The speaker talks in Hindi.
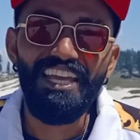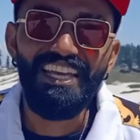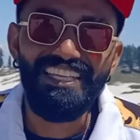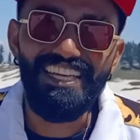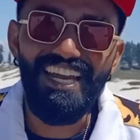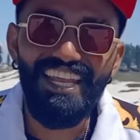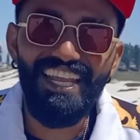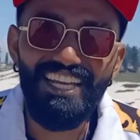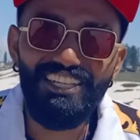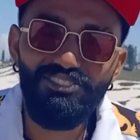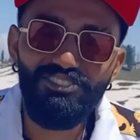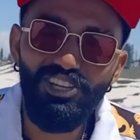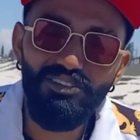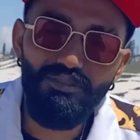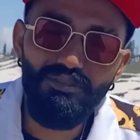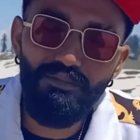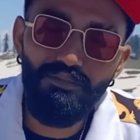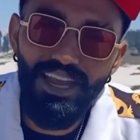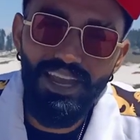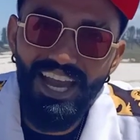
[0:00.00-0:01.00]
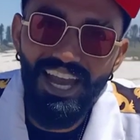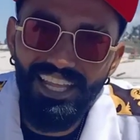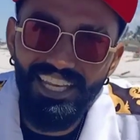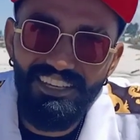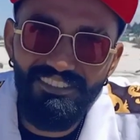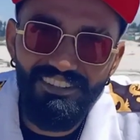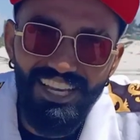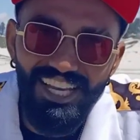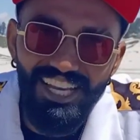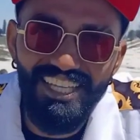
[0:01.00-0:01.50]
यार एक्चुअली में मैं आने
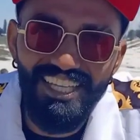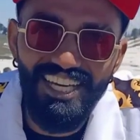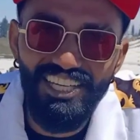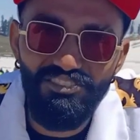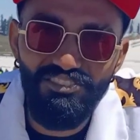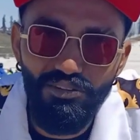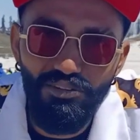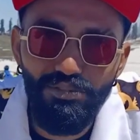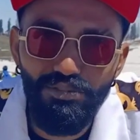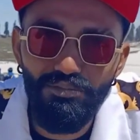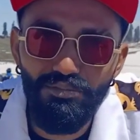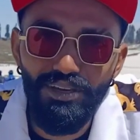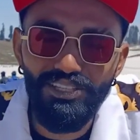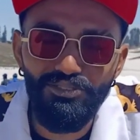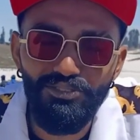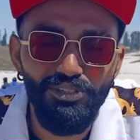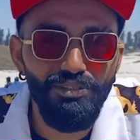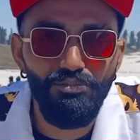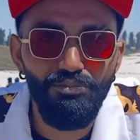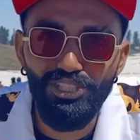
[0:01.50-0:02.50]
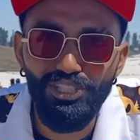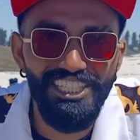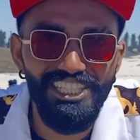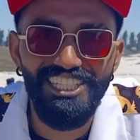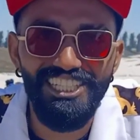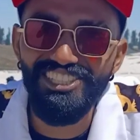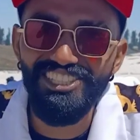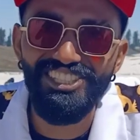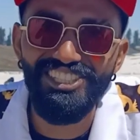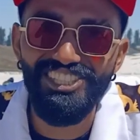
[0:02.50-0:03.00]
वाला था नवंबर में क्योंकि मुझे ये
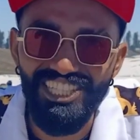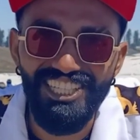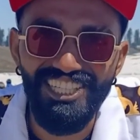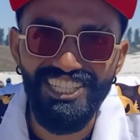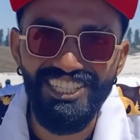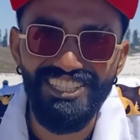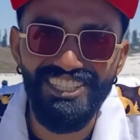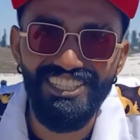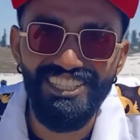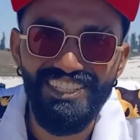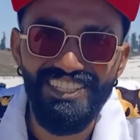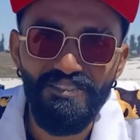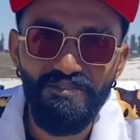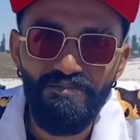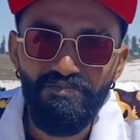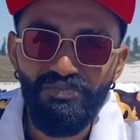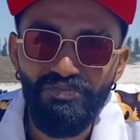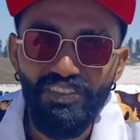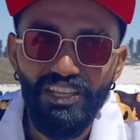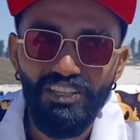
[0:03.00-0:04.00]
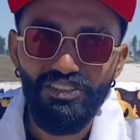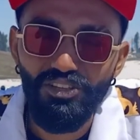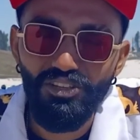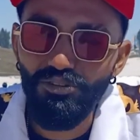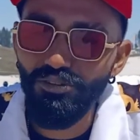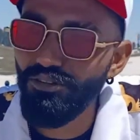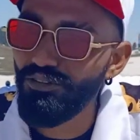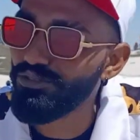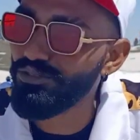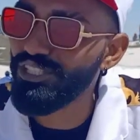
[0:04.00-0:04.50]
चीज़ सीखनी थी तो
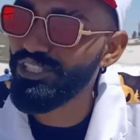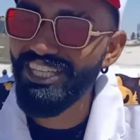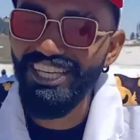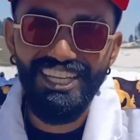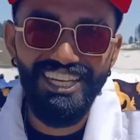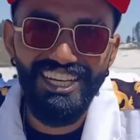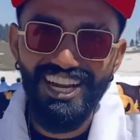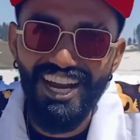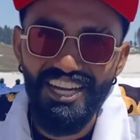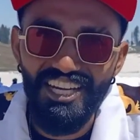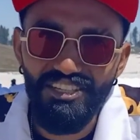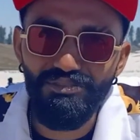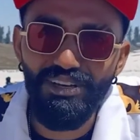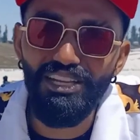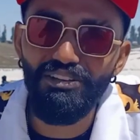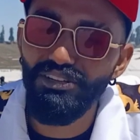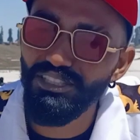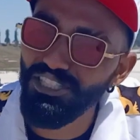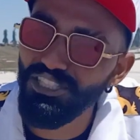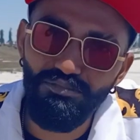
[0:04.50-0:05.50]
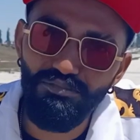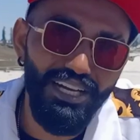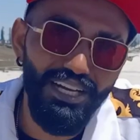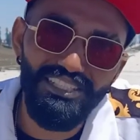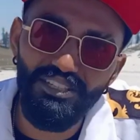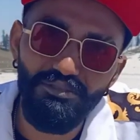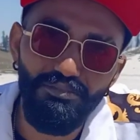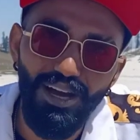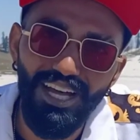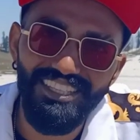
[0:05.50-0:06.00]
उसी के रिगार्डिंग मैंने वसीम भाई से
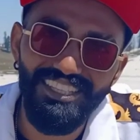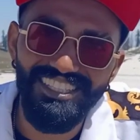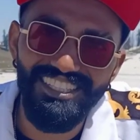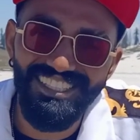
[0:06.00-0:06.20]
बात की